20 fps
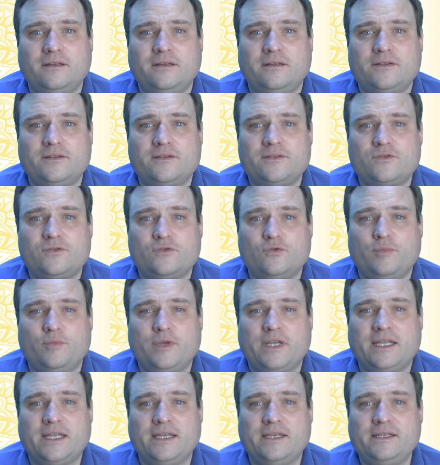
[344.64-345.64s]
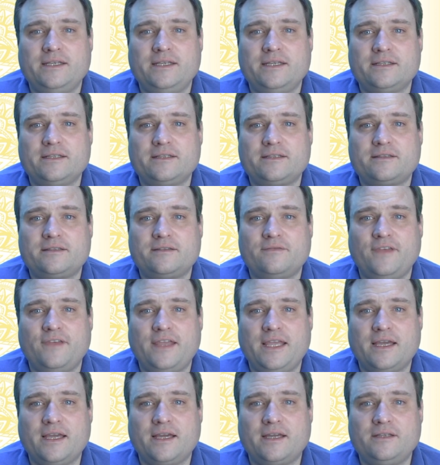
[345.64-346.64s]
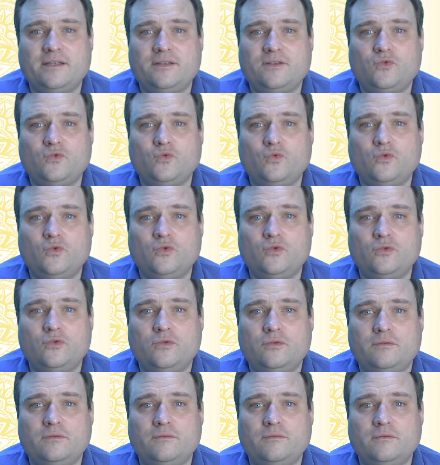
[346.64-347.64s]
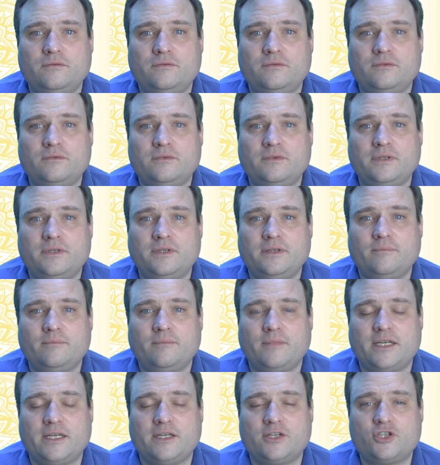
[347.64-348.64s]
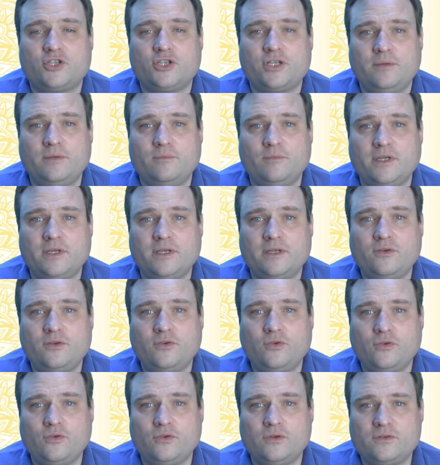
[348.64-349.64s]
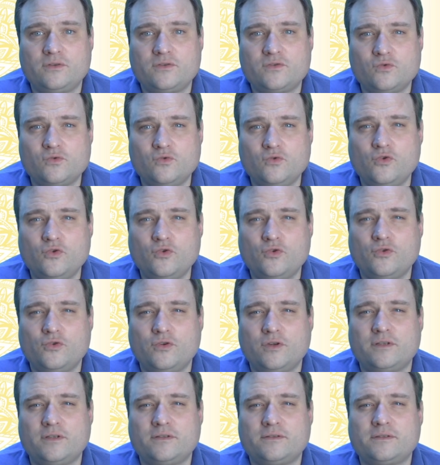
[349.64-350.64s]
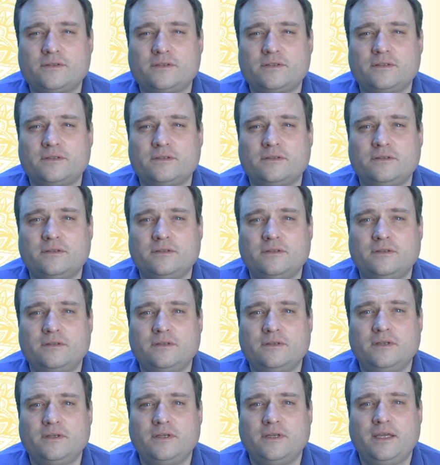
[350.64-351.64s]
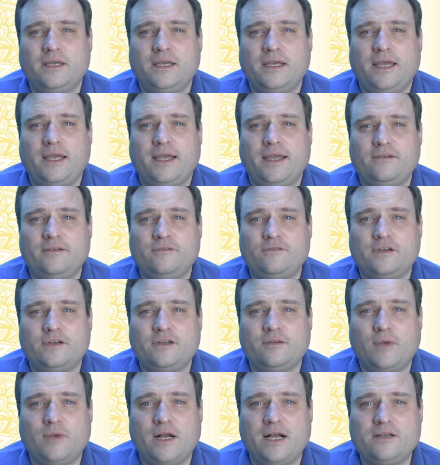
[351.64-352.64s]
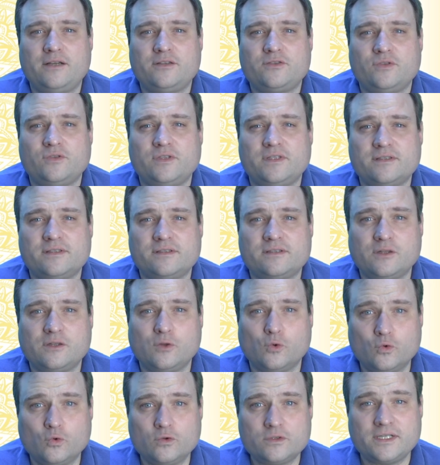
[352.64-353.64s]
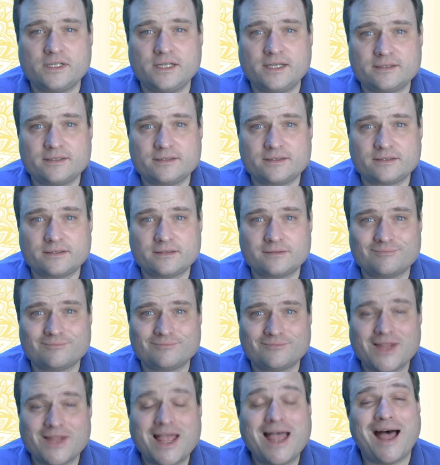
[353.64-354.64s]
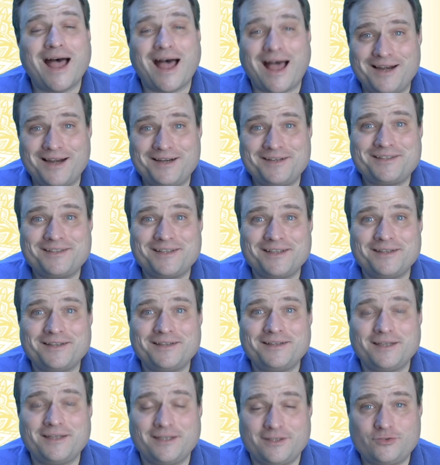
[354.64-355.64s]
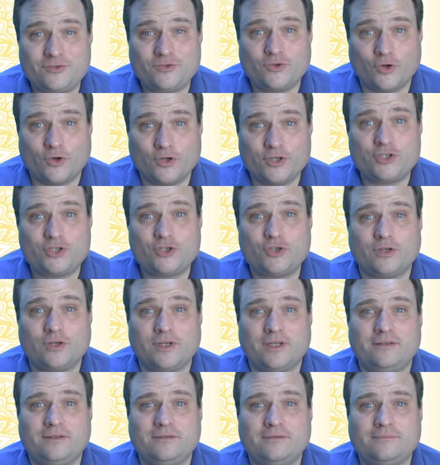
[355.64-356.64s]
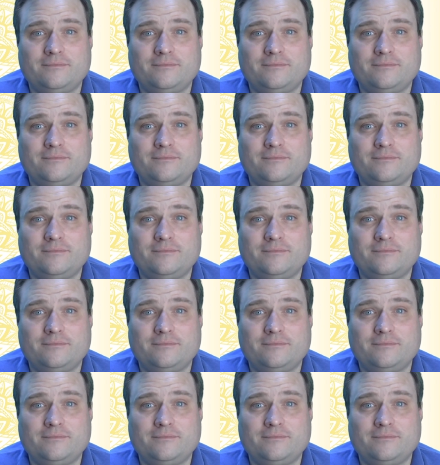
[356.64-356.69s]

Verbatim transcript: so beginnt jetzt, während du meiner Stimme zuhörst, einfach mal so dieses Loslassen alter Enttäuschungen